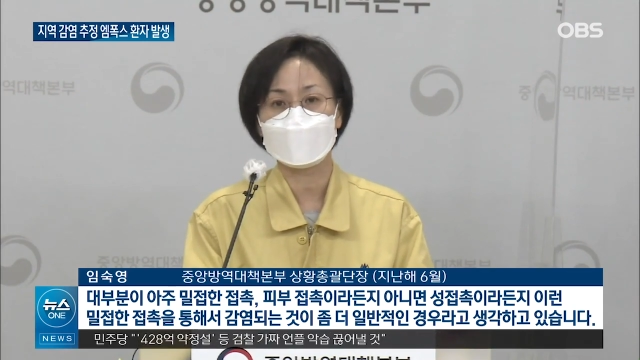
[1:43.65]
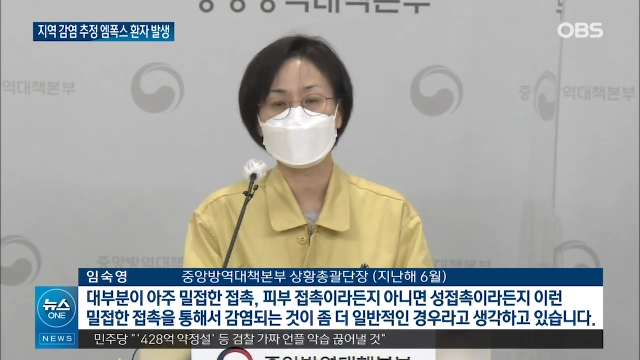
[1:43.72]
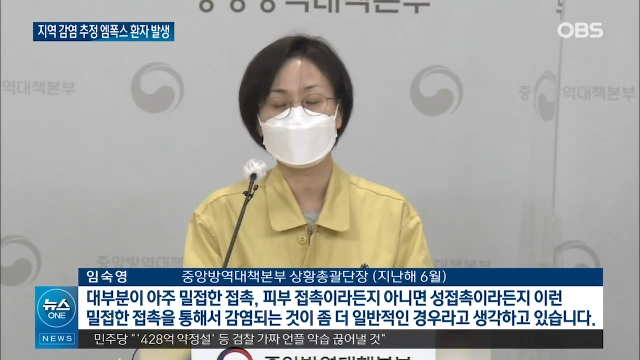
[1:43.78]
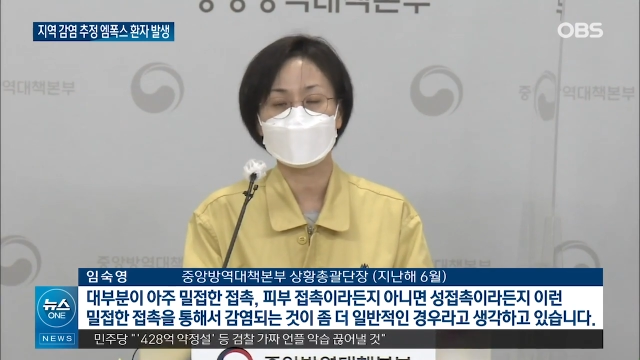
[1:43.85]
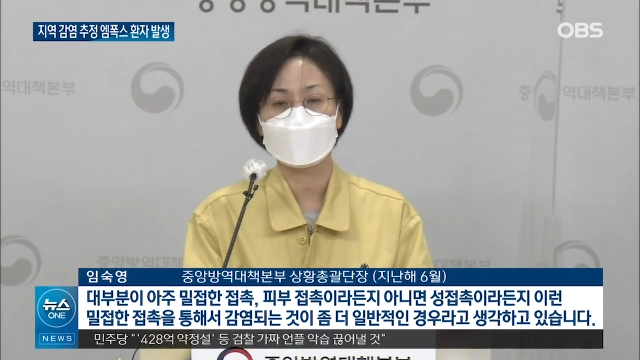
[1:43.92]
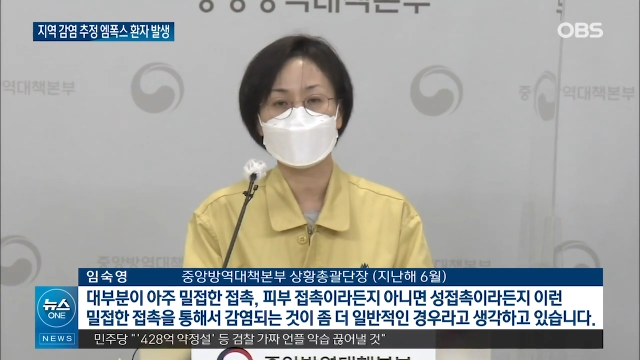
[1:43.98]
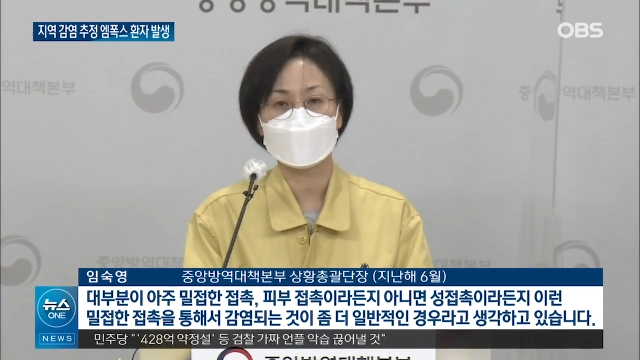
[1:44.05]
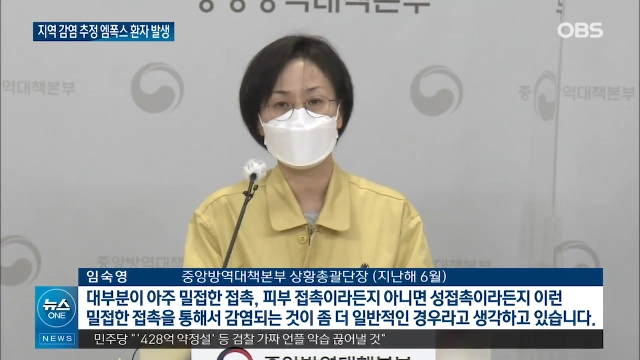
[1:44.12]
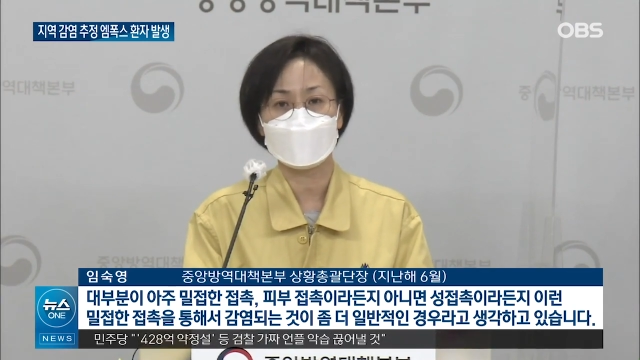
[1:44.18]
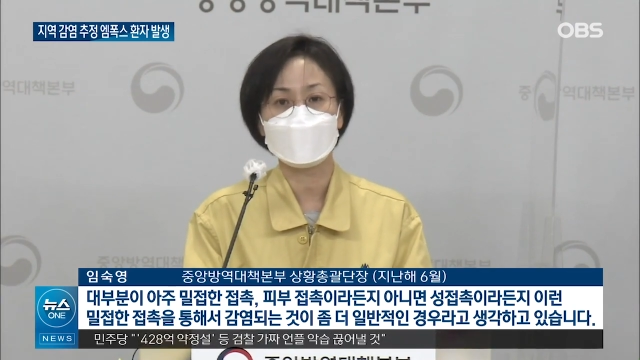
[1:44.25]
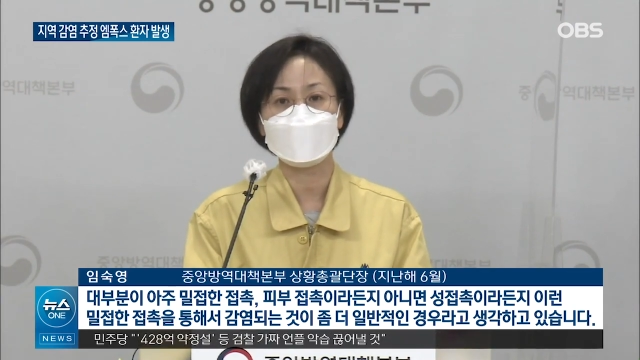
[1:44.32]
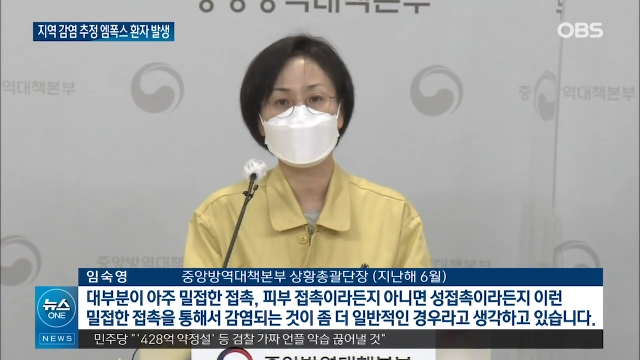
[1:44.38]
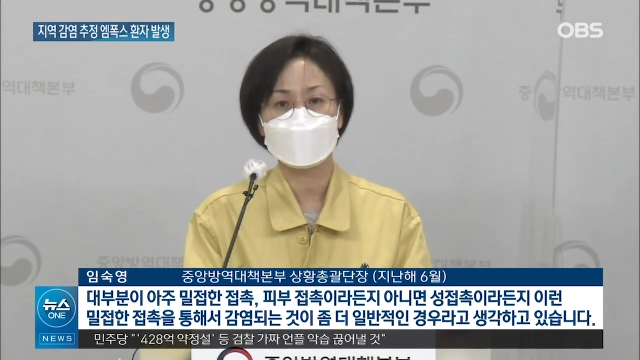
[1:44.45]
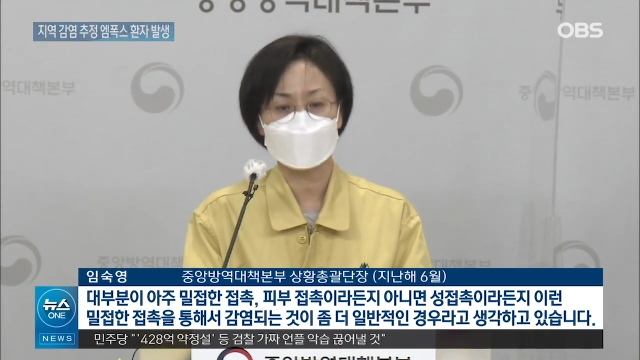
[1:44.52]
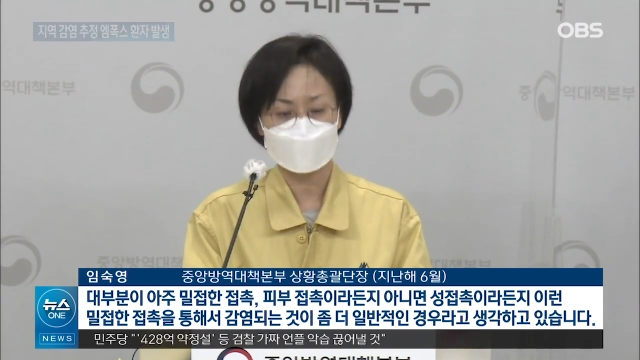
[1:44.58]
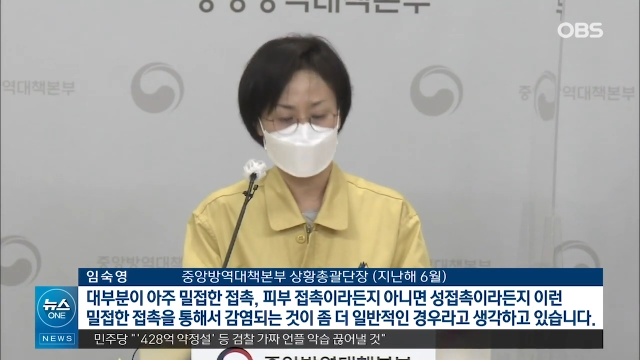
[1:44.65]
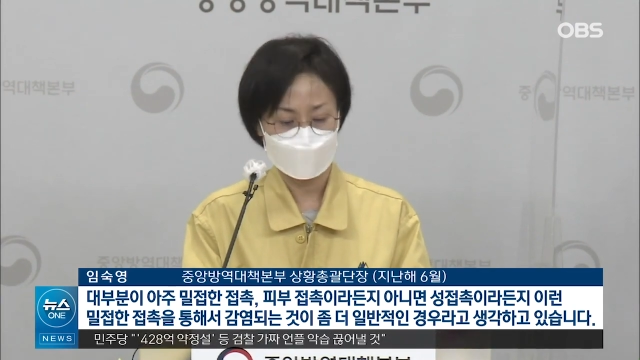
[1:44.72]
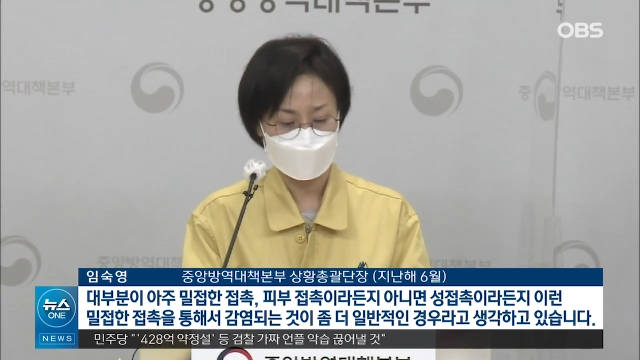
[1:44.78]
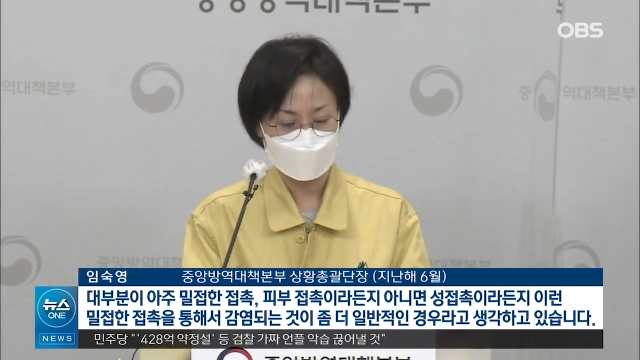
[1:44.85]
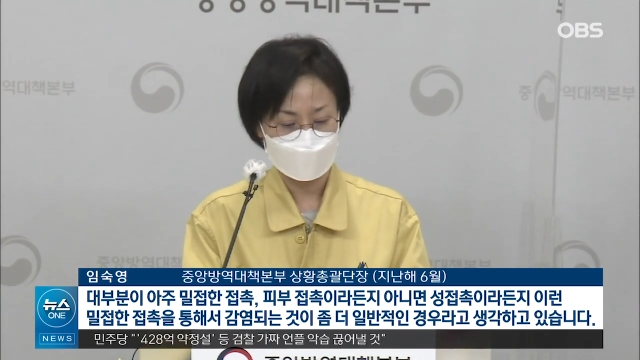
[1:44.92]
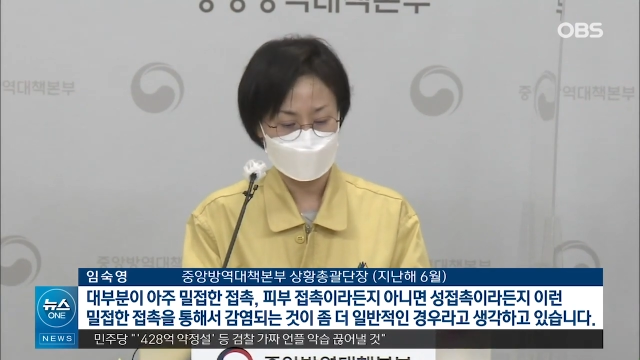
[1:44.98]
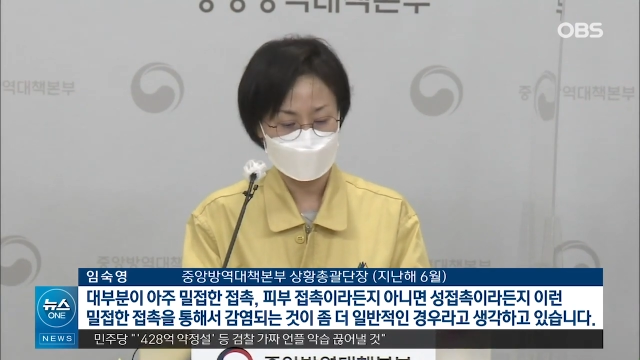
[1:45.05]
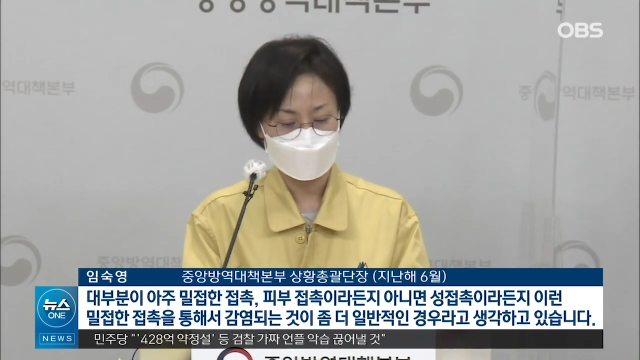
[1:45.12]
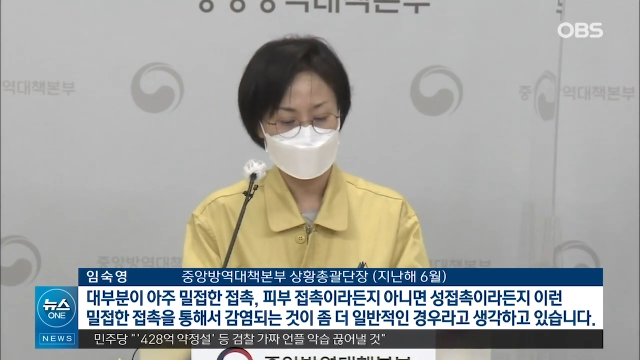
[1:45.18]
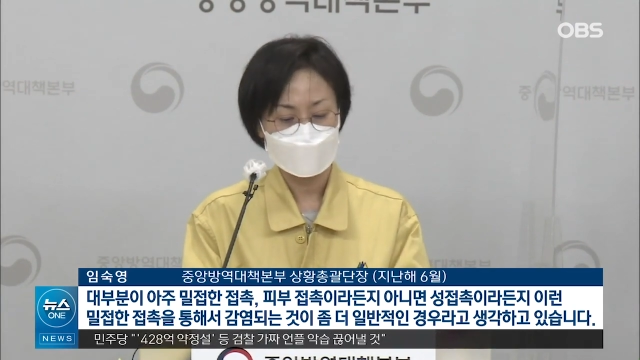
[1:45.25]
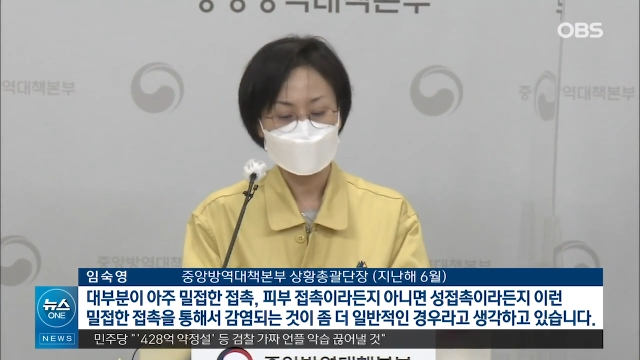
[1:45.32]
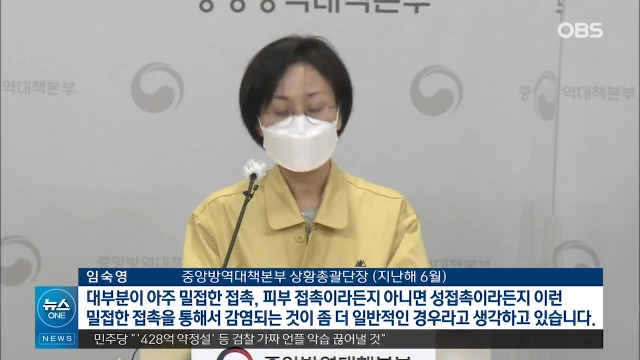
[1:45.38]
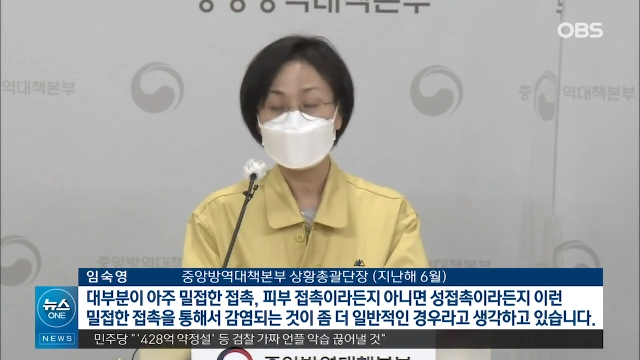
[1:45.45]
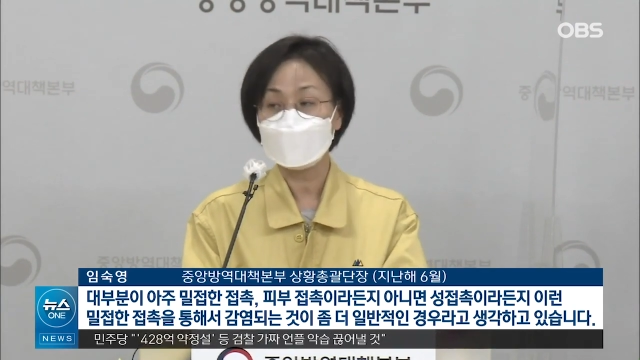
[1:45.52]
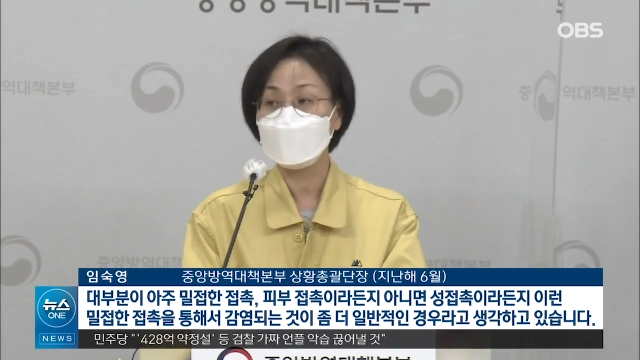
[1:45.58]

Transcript: 통해서 감염되는 것이